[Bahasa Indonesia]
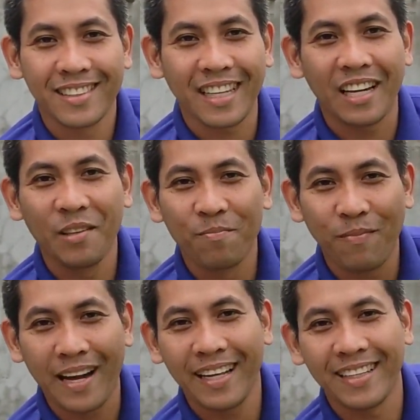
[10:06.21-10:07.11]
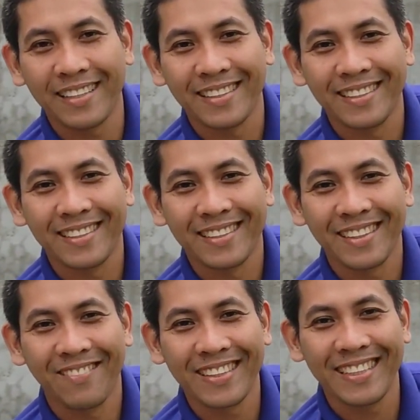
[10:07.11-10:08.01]
sekali panen
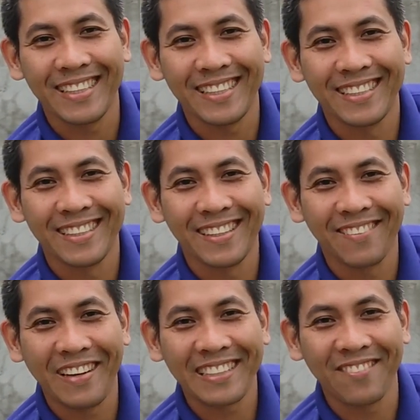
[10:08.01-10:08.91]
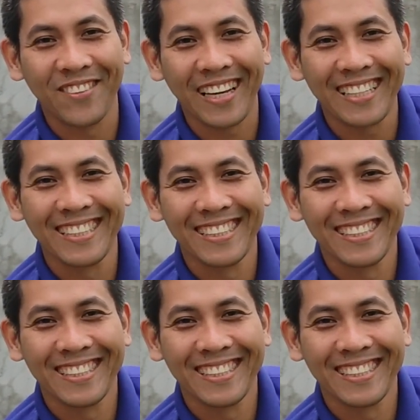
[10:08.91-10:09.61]
seperti ini. Mantap bukan?